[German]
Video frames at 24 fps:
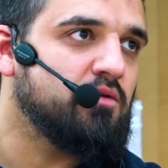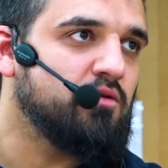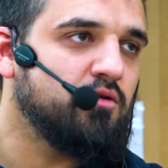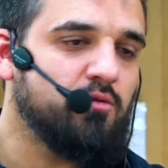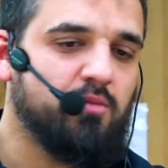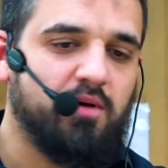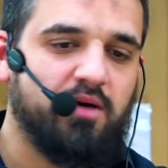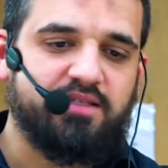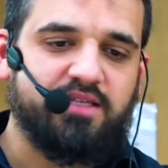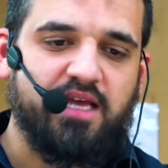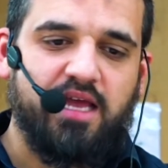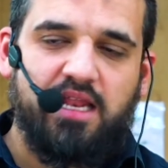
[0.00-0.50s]

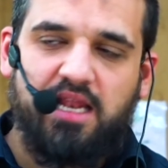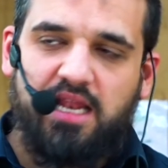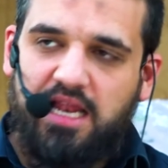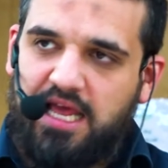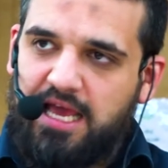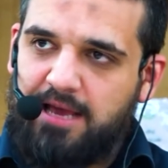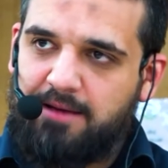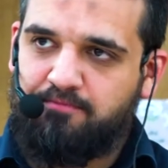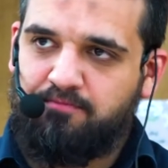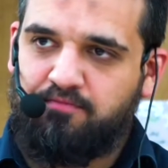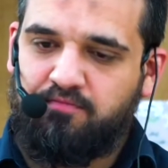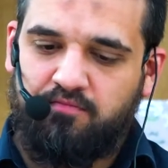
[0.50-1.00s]
über sein
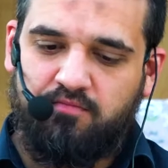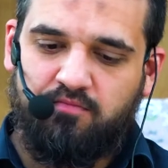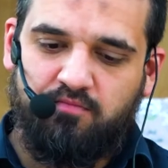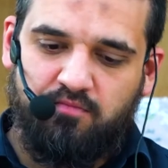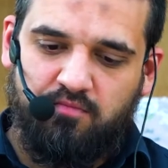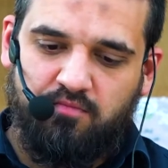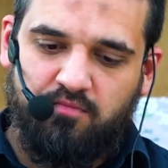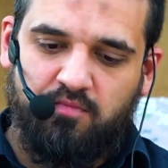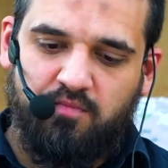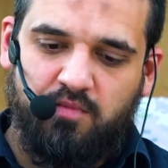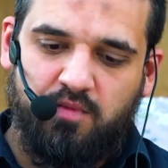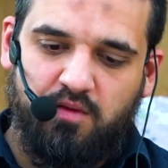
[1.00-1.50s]

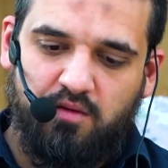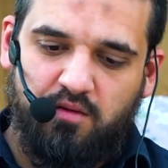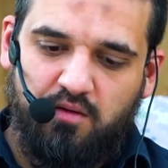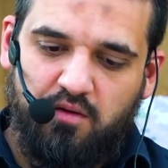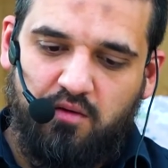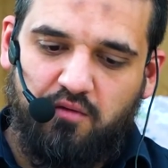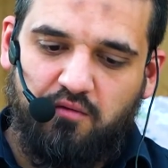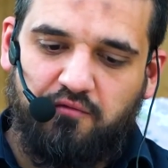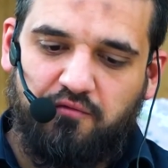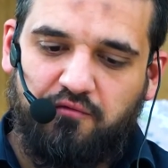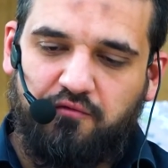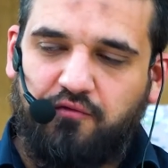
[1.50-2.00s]
Leben
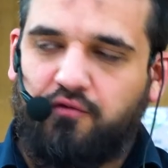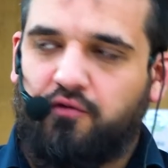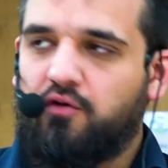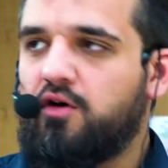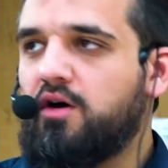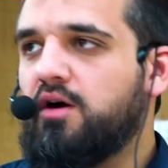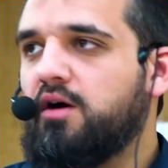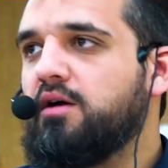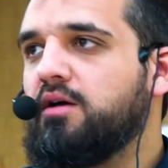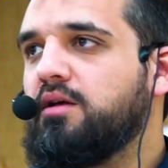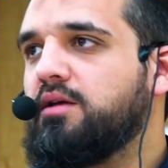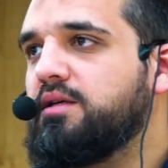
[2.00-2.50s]

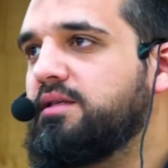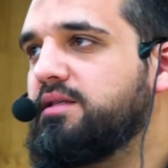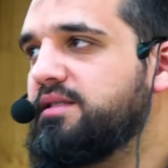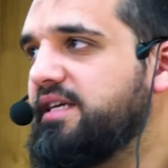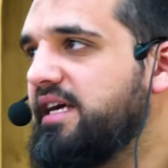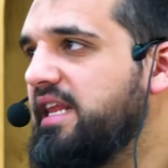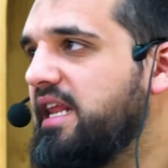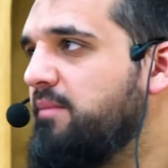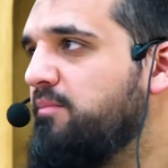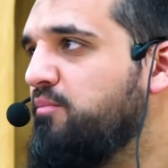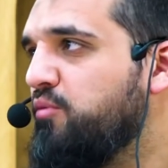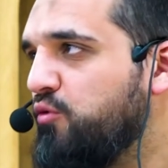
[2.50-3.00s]
vor
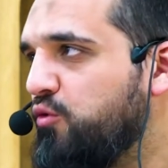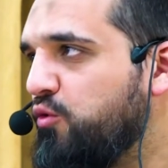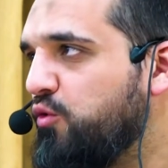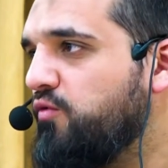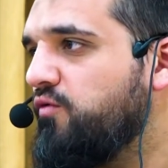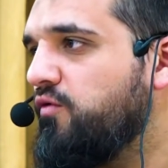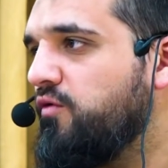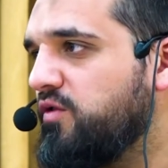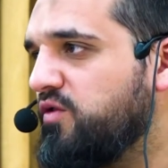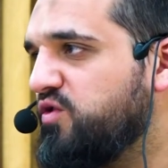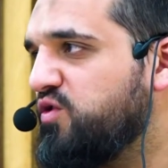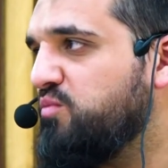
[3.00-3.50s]
seiner
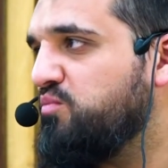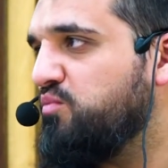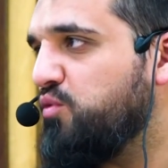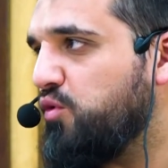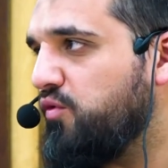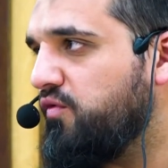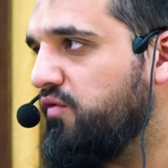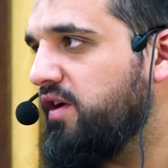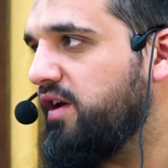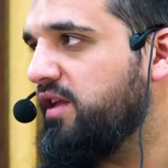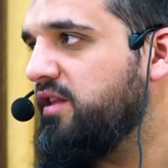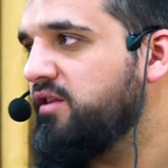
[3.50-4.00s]
Berufung zum
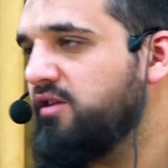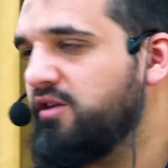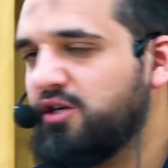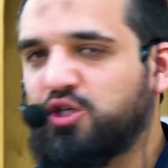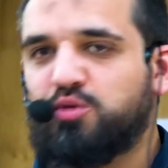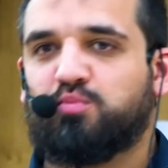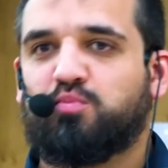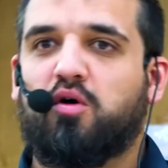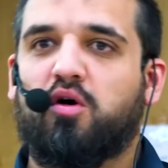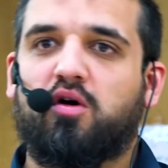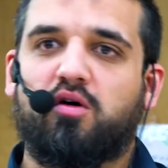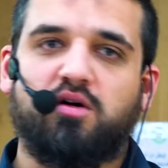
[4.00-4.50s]
Propheten
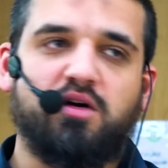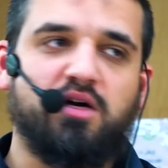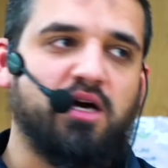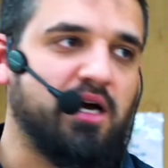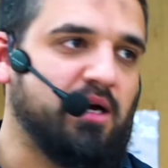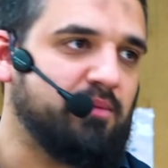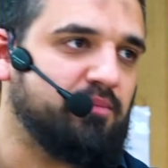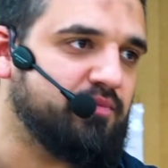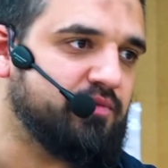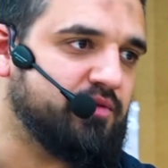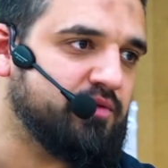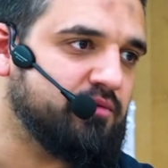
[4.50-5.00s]
gesprochen
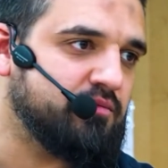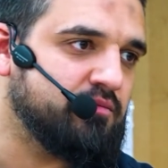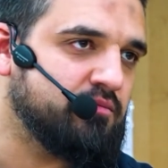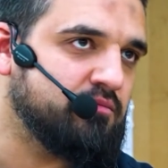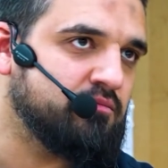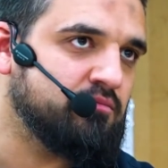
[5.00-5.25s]
gehabt.